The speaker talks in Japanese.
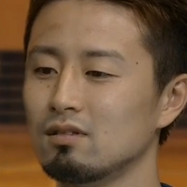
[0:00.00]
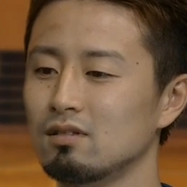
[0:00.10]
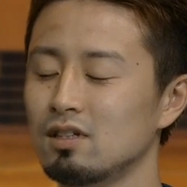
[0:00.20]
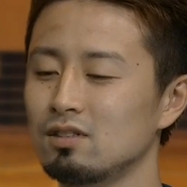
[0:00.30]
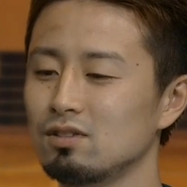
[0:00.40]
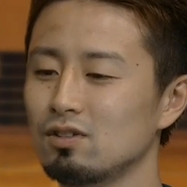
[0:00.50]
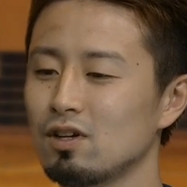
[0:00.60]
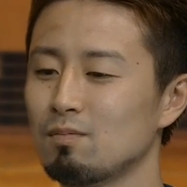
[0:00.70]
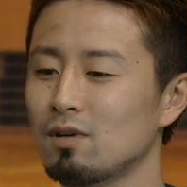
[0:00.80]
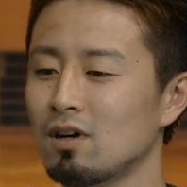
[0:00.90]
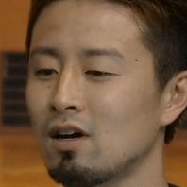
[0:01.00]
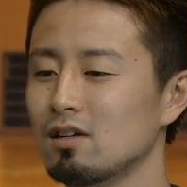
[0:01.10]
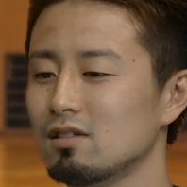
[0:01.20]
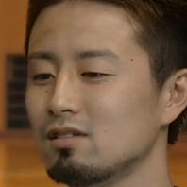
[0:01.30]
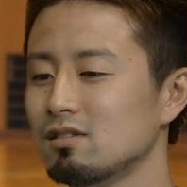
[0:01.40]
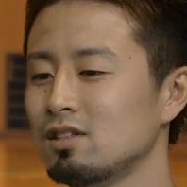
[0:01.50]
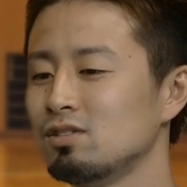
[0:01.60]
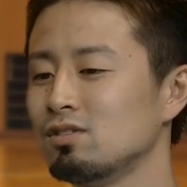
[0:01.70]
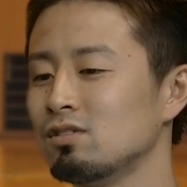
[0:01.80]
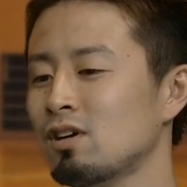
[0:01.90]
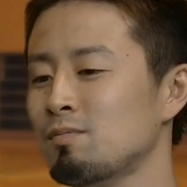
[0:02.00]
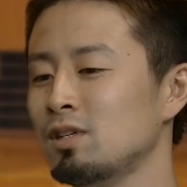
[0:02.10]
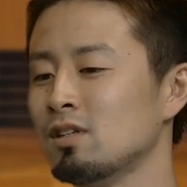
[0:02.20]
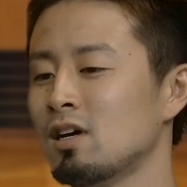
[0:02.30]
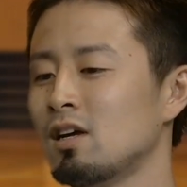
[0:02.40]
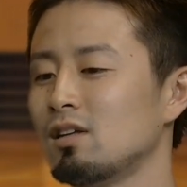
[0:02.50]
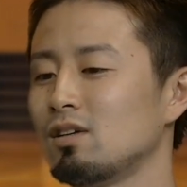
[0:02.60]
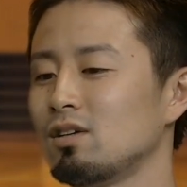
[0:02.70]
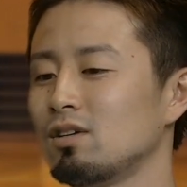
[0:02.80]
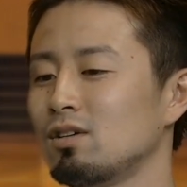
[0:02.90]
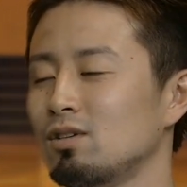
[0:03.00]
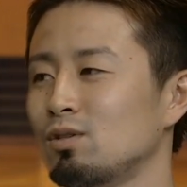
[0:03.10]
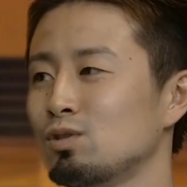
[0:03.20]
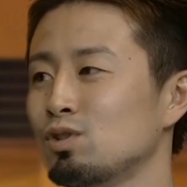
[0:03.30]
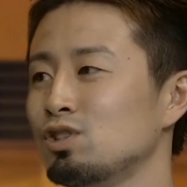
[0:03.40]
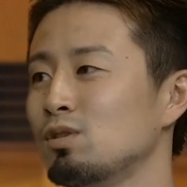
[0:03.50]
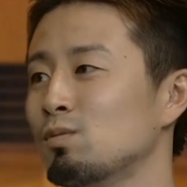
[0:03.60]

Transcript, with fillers: 練習ではやっぱ選手がみんな競争意識